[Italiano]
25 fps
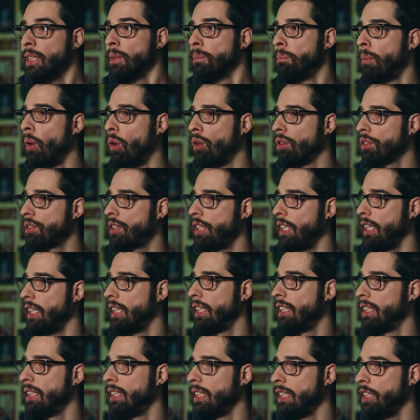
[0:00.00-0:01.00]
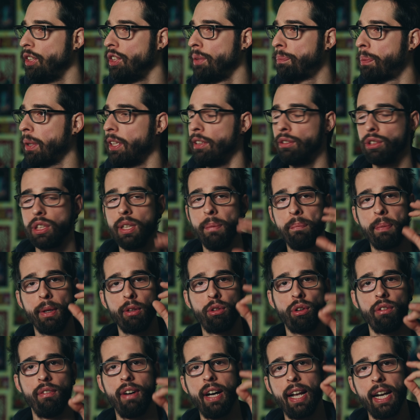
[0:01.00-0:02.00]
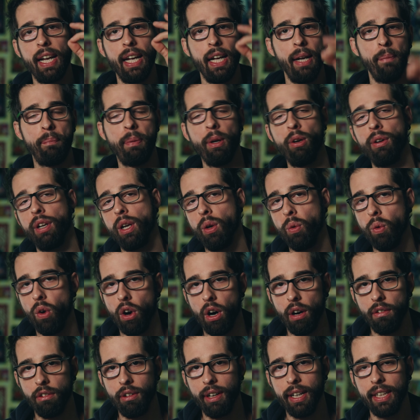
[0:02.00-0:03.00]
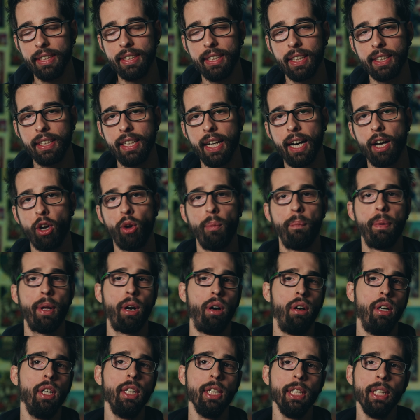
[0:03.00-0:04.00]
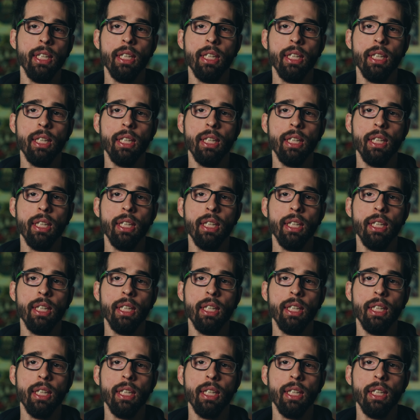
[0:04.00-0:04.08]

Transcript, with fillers: boh, sì, eh, io poi devo sempre trovare il pelo nell'uovo, eh, sia chiaro, però...